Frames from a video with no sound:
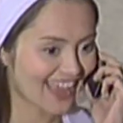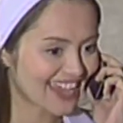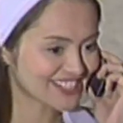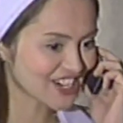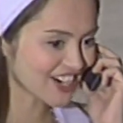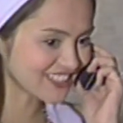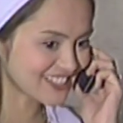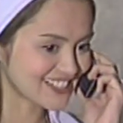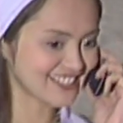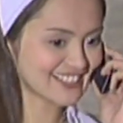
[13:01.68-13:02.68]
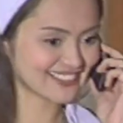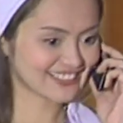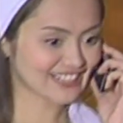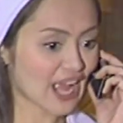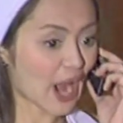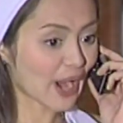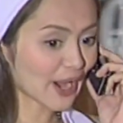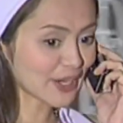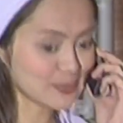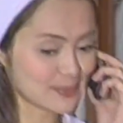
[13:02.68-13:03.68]
Hi, Charles.
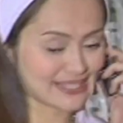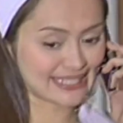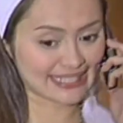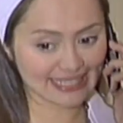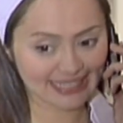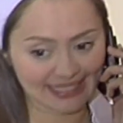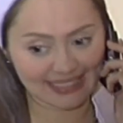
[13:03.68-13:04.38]
Are you busy?